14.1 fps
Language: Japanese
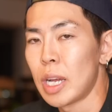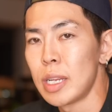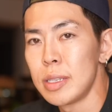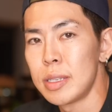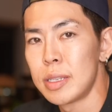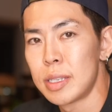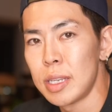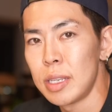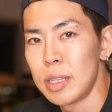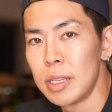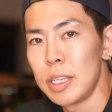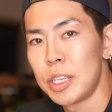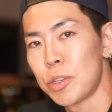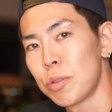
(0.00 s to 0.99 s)
完
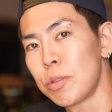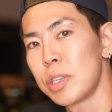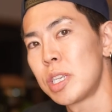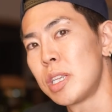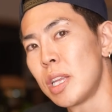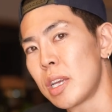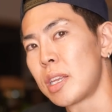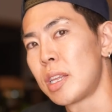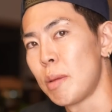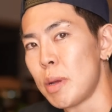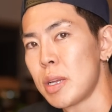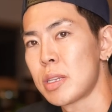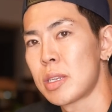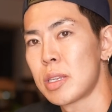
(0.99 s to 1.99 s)
全に食事できて
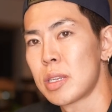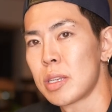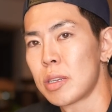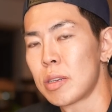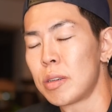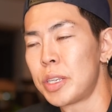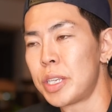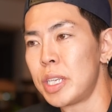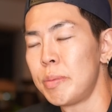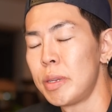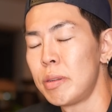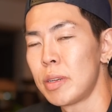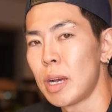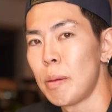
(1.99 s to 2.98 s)
ます
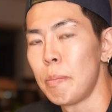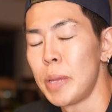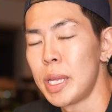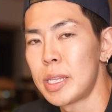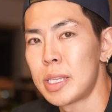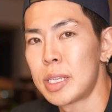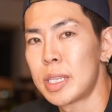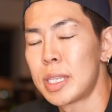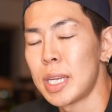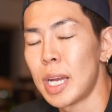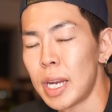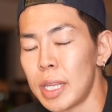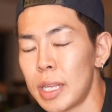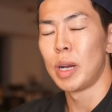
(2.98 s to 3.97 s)
唇がめっ
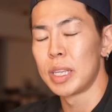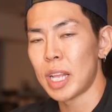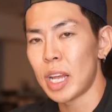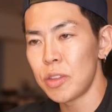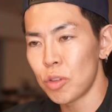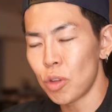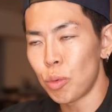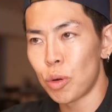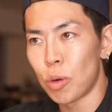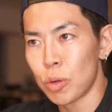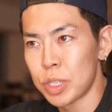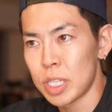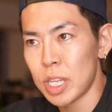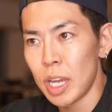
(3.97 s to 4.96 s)
ちゃある、まあ、何度
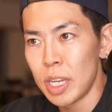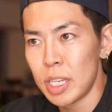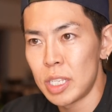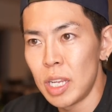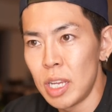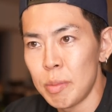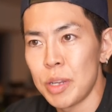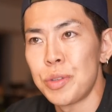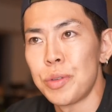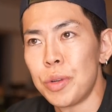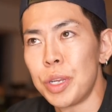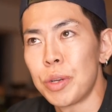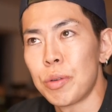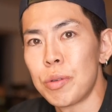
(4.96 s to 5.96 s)
もお伝えしています
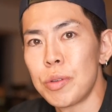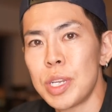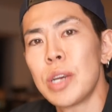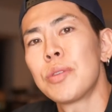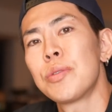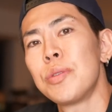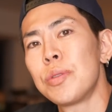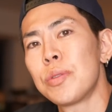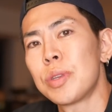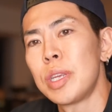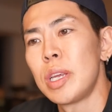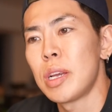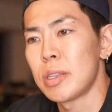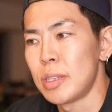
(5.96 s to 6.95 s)
ようにこのジャンクフード
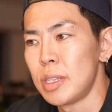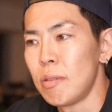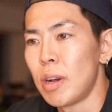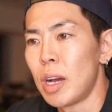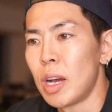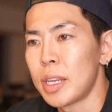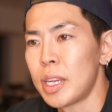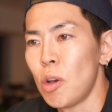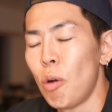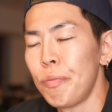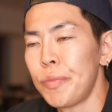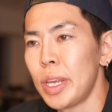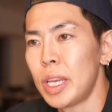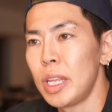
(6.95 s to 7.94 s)
生活では基
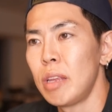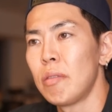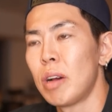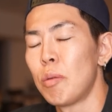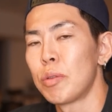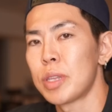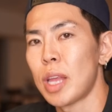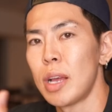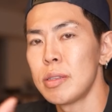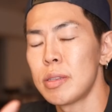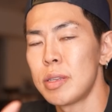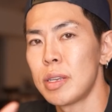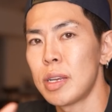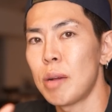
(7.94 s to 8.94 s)
本的にはもう炭
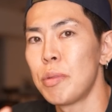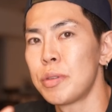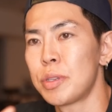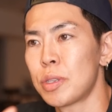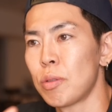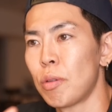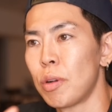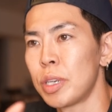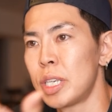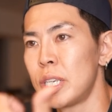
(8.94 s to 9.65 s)
水化物と脂